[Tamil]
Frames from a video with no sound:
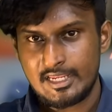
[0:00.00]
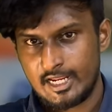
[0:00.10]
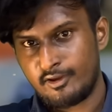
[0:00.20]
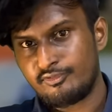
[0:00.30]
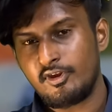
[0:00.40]

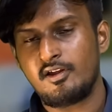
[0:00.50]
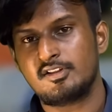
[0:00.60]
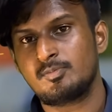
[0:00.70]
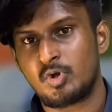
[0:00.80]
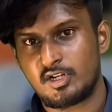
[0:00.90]
ஏன்னா ஃபியூயல்
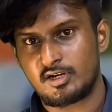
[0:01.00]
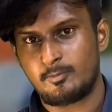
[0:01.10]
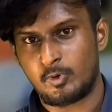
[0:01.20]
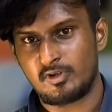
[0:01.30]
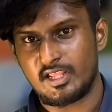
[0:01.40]
வந்து
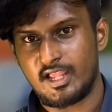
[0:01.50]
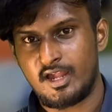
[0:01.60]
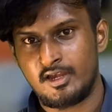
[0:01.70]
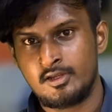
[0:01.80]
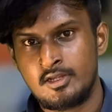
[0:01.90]
மோட்டருக்கு போகணும்
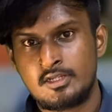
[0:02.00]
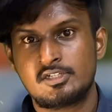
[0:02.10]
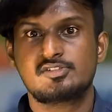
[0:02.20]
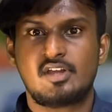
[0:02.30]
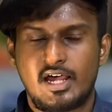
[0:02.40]
இல்லையா
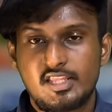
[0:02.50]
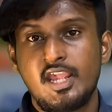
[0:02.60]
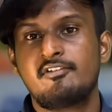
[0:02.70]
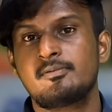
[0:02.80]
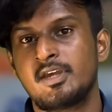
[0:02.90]
ஸோ
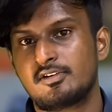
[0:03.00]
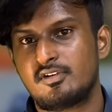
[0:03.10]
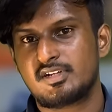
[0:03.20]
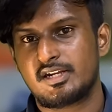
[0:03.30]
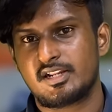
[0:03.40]
அதையும் அவர்
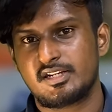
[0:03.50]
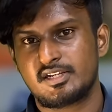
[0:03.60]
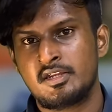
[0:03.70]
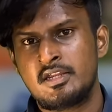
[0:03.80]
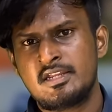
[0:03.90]
மேற்கோள் கட்டுறாரு